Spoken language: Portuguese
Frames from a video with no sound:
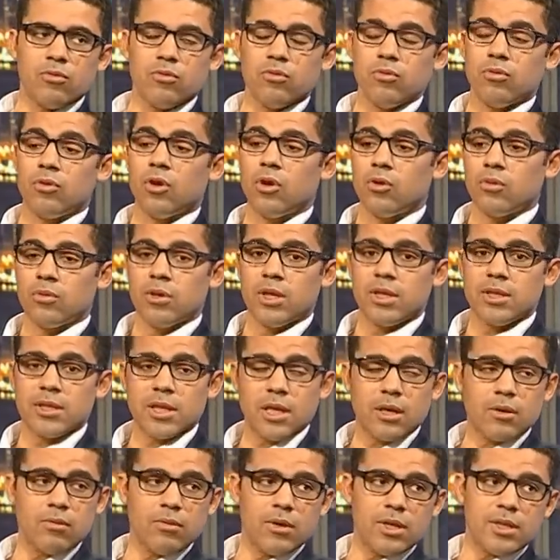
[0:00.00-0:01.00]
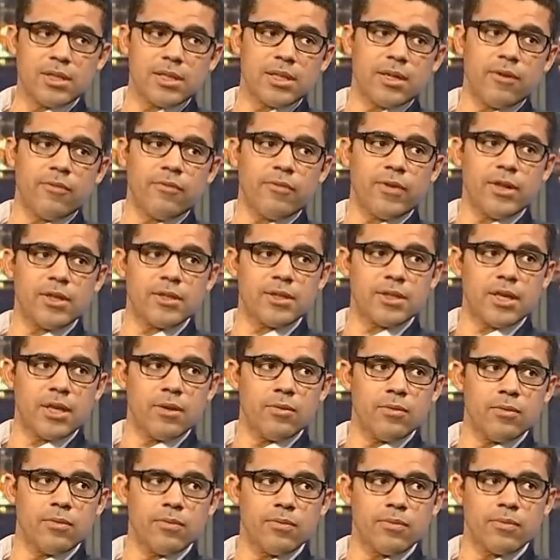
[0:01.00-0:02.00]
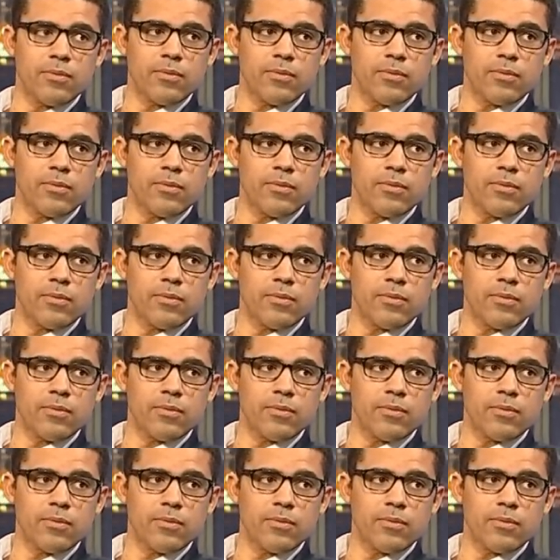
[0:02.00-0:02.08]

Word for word: o dono dessa coleção faleceu